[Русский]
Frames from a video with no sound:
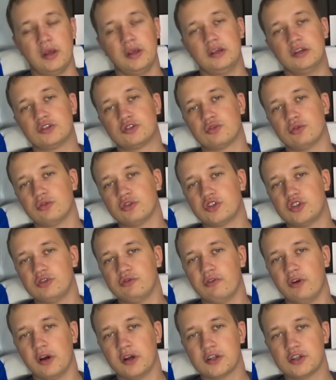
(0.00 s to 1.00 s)
И что
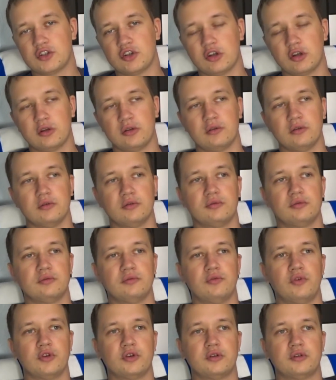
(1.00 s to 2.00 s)
очень важно, э,
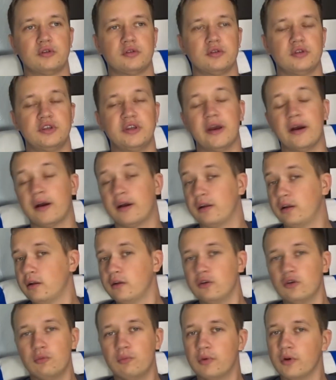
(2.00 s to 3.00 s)
вот я
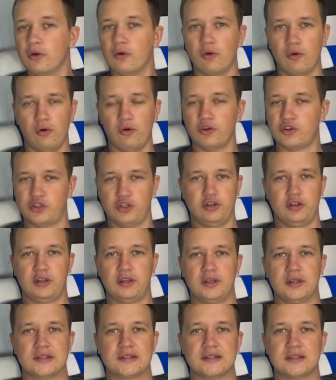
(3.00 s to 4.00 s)
люблю очень
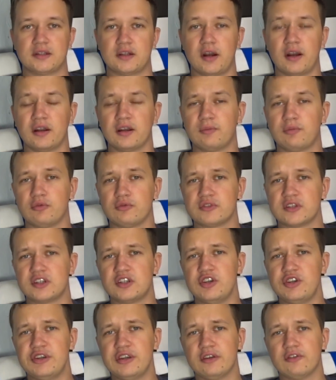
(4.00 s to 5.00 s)
таких центральных
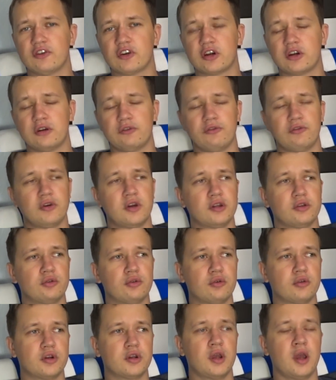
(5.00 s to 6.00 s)
полузащитников,
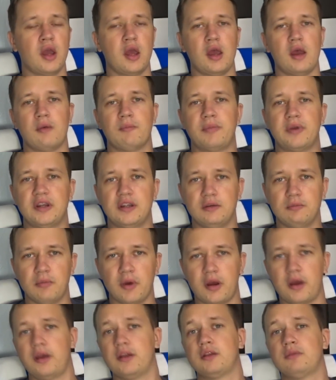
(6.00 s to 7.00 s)
который
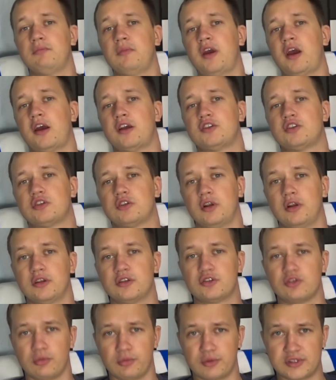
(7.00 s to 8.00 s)
принимает мяч
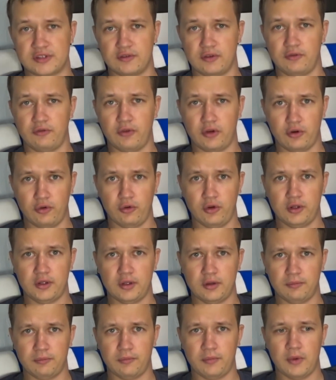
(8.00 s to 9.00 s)
лицом к своим
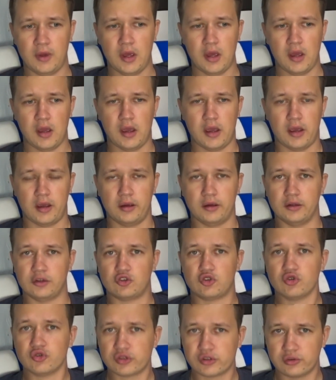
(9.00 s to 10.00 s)
воротам, э,
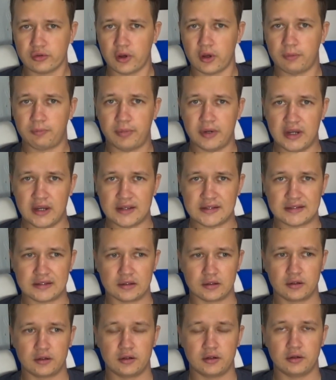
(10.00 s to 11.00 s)
чувствуя
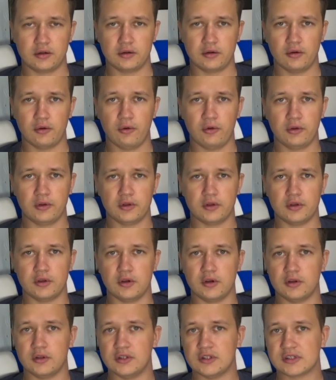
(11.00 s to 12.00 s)
прессинг, он
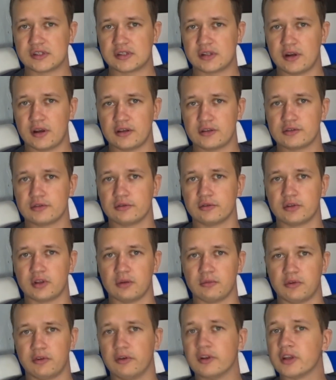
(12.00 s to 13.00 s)
э, не сразу
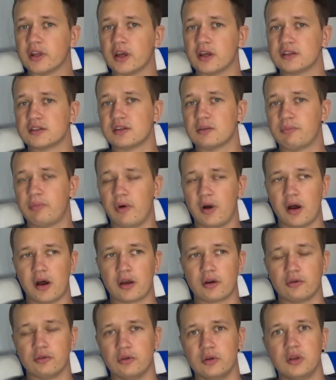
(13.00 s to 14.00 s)
там хватает за
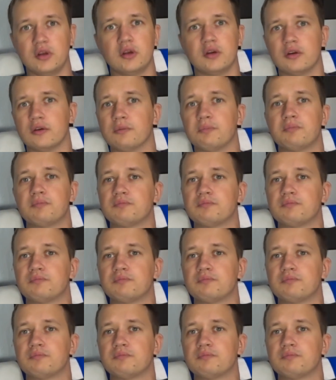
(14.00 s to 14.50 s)
пару и